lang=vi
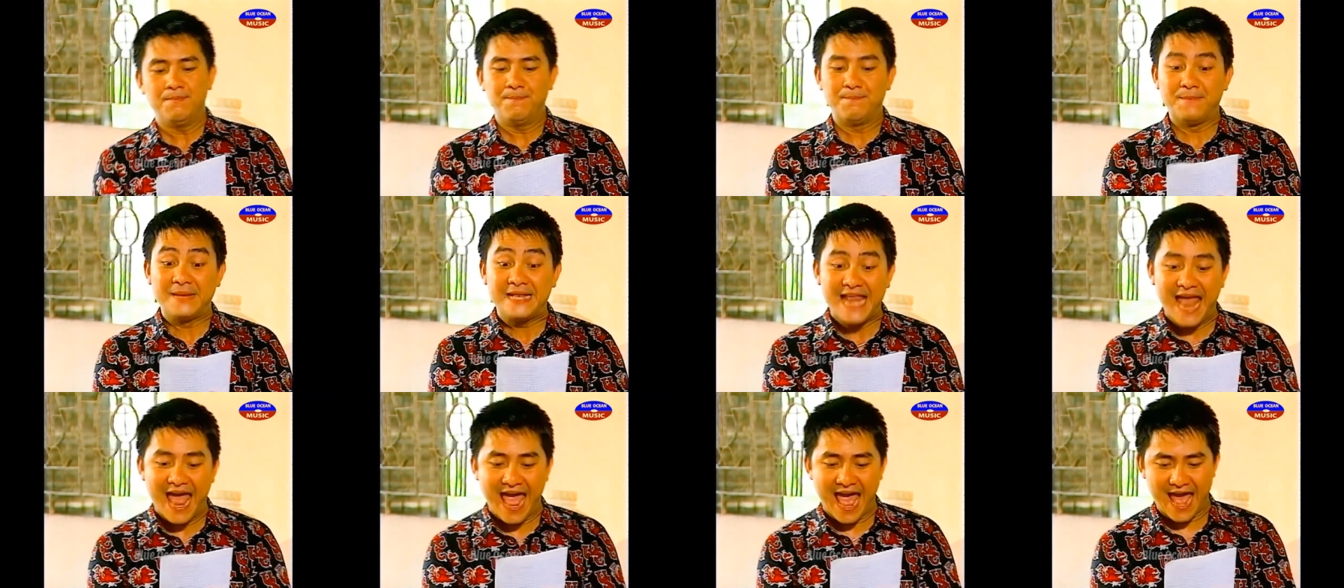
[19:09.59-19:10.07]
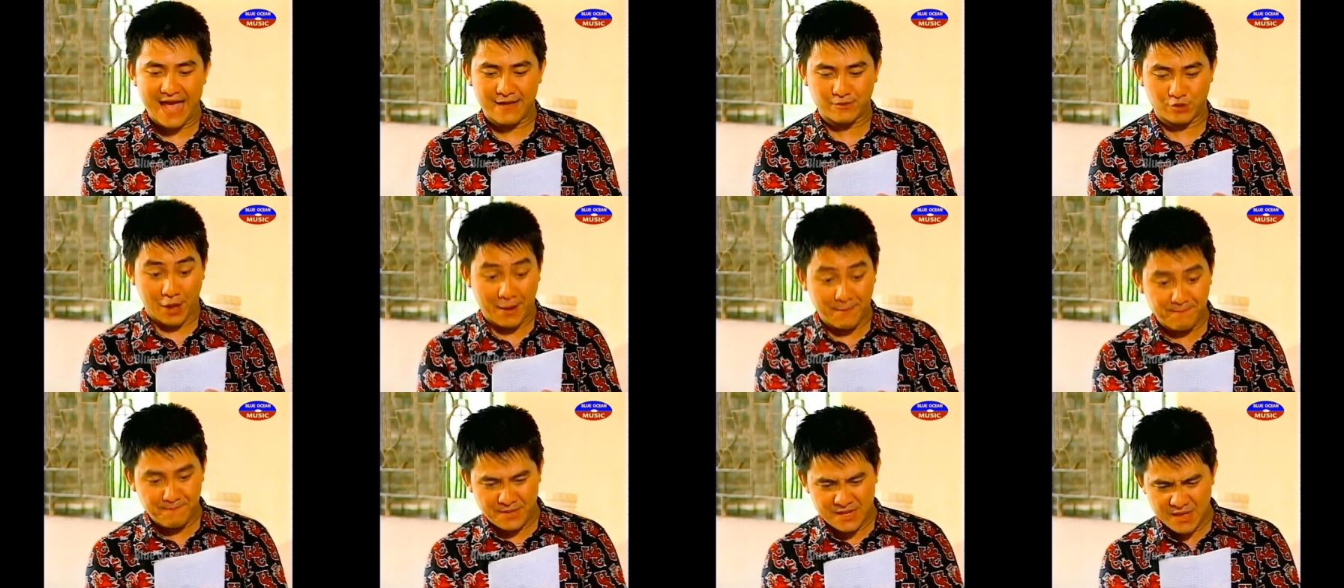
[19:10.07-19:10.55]
Bên A
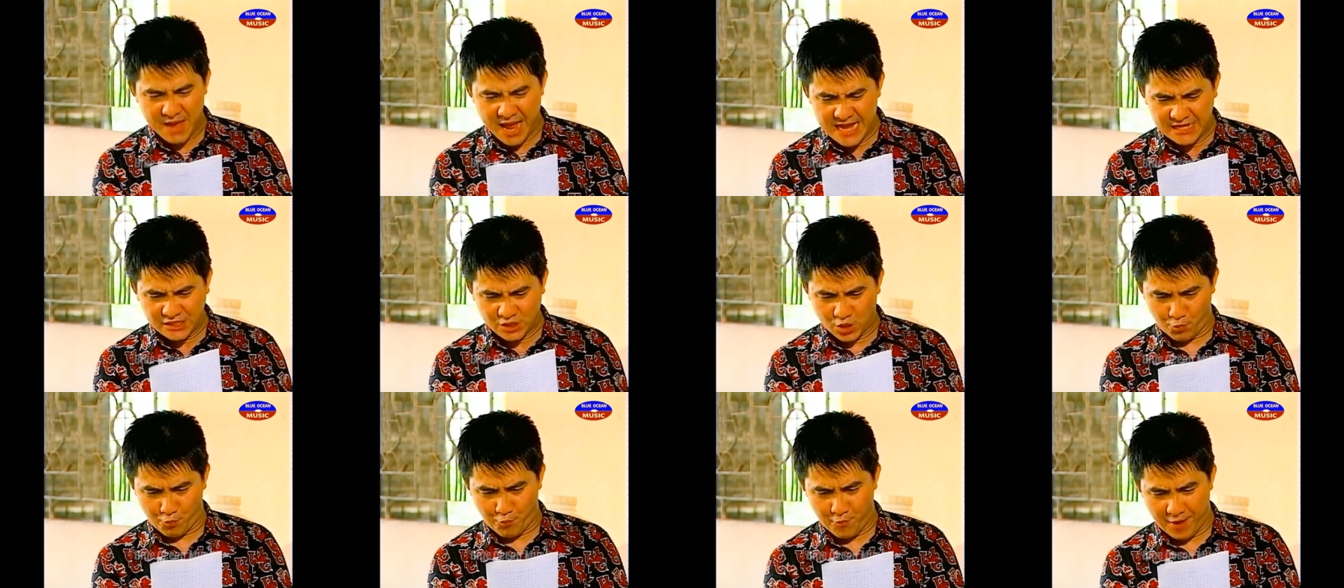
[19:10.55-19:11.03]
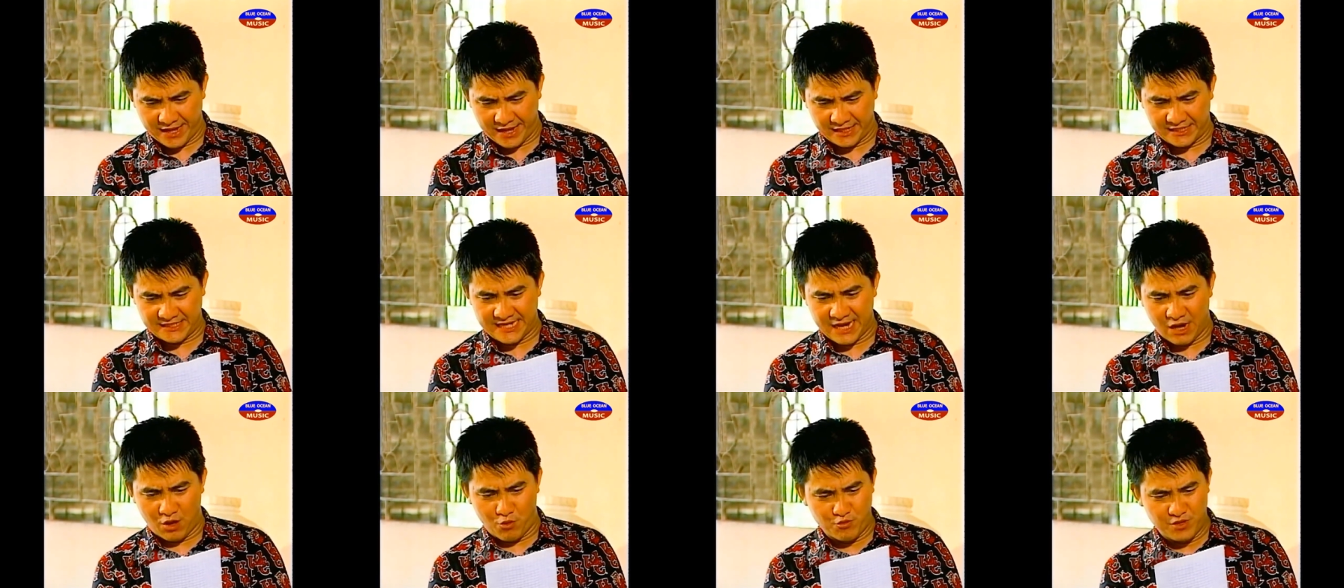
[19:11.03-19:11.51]
cho phép bên B được
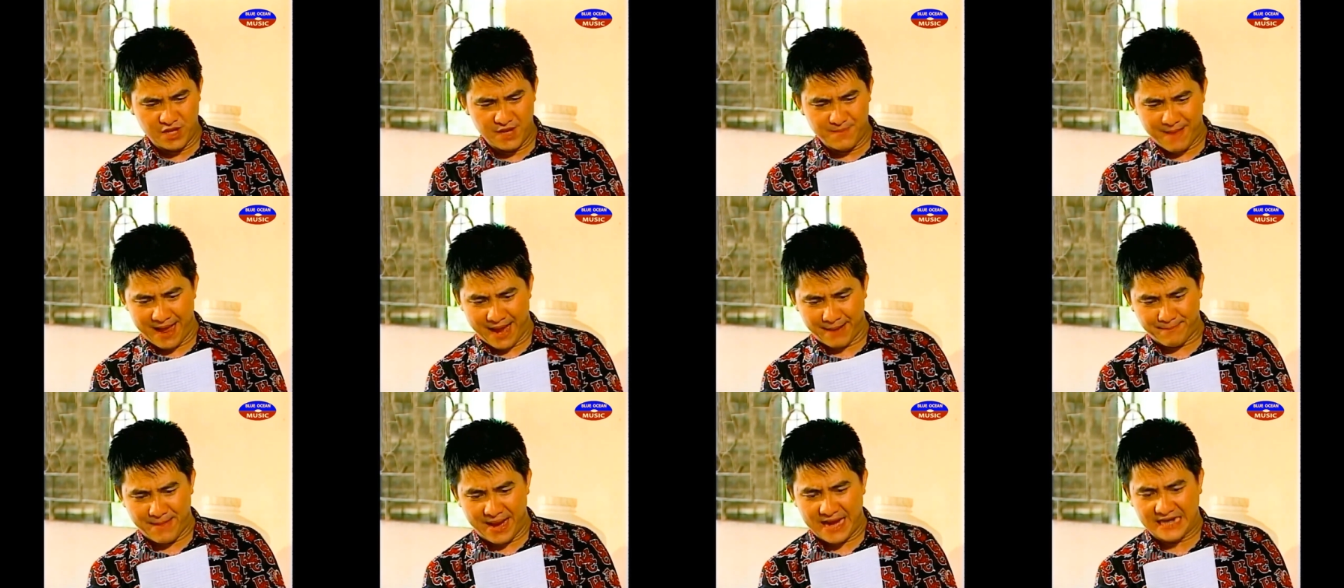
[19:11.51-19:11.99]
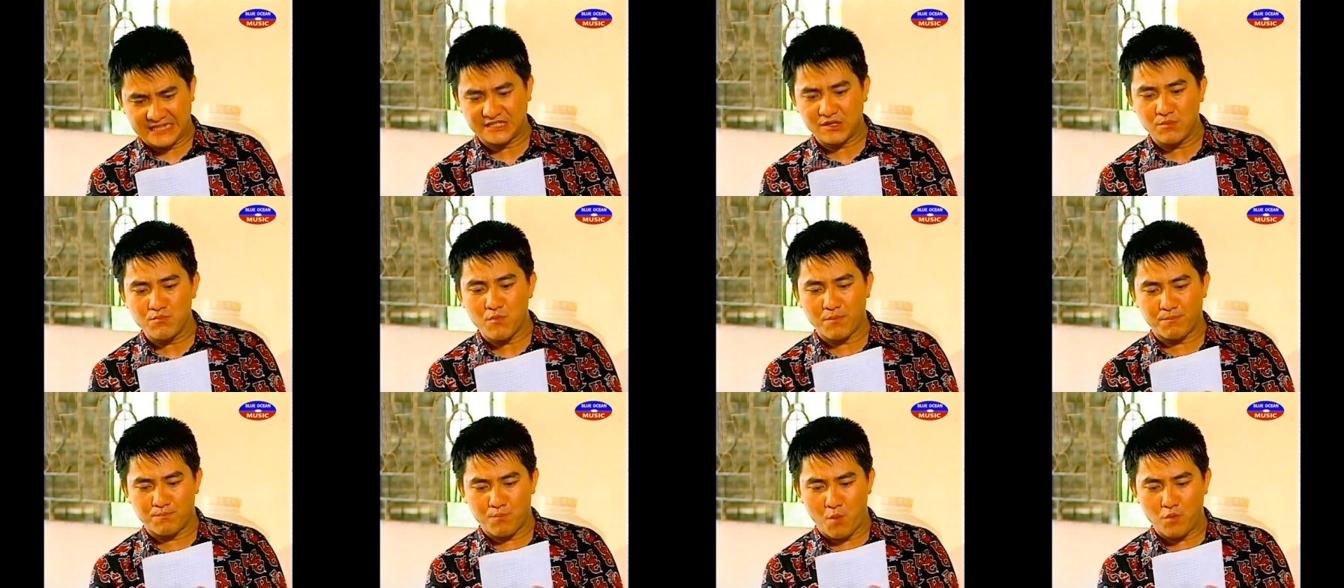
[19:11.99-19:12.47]
quyền nhậu với bạn bè
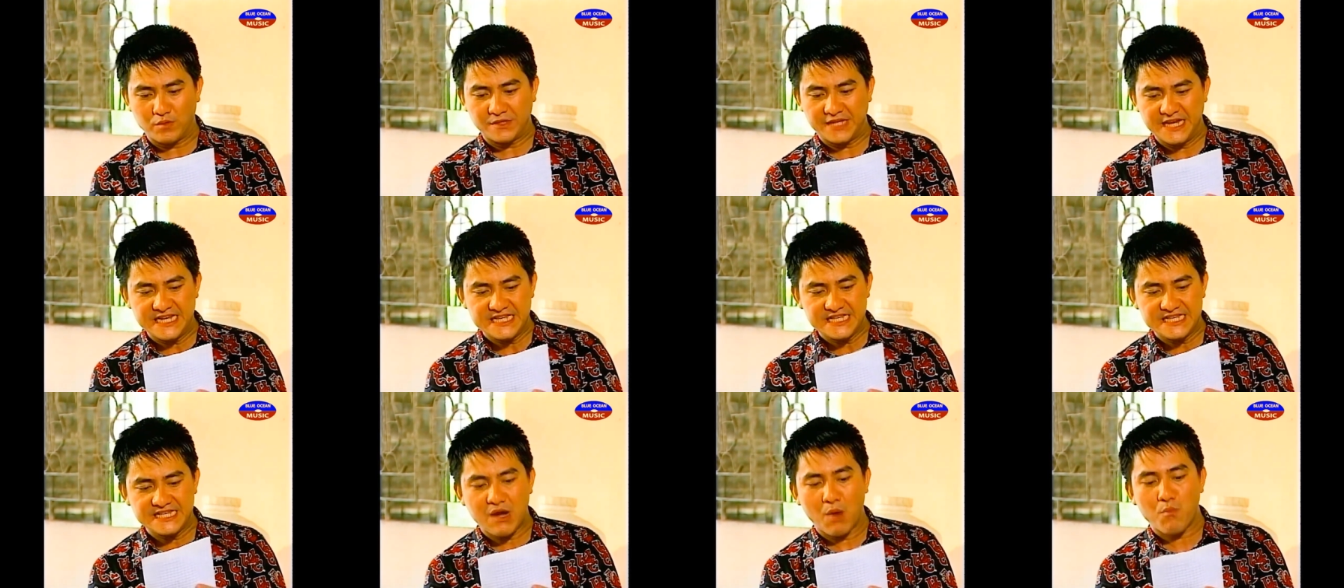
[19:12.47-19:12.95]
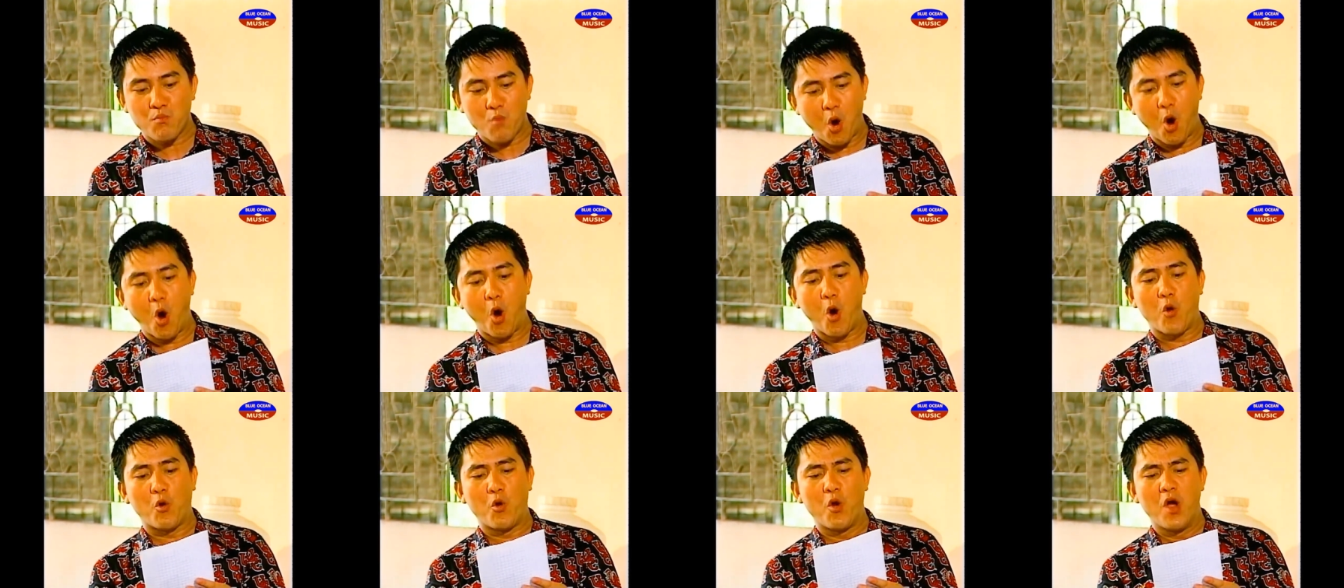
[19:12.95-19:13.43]
trong vòng một tiếng
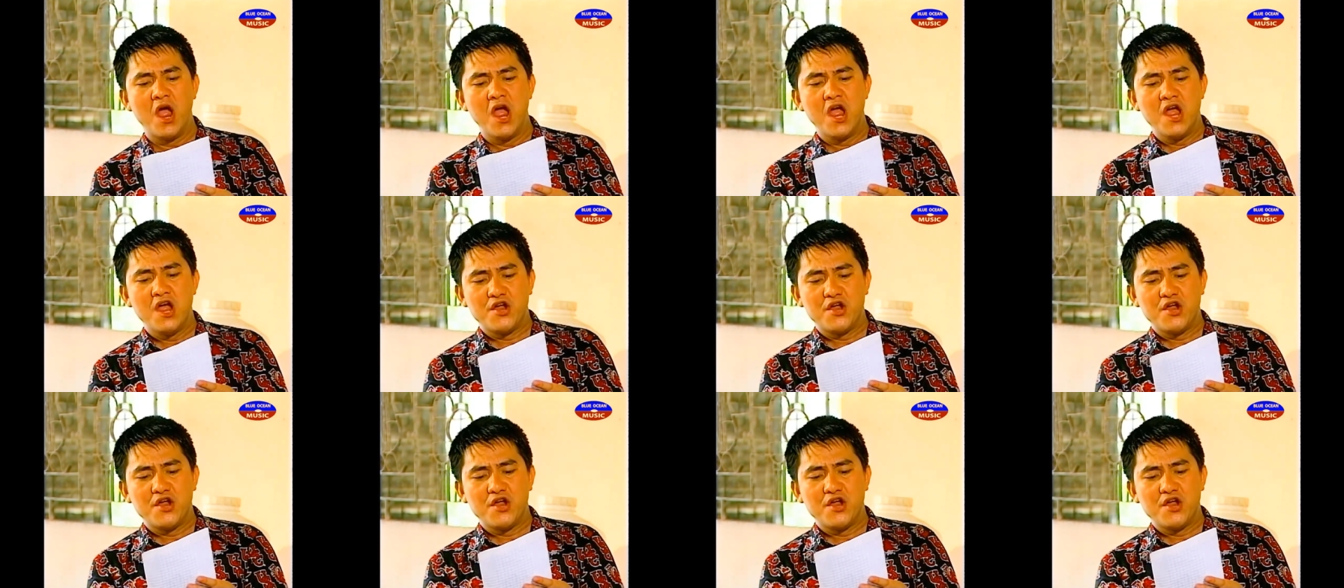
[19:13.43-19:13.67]
đồng hồ.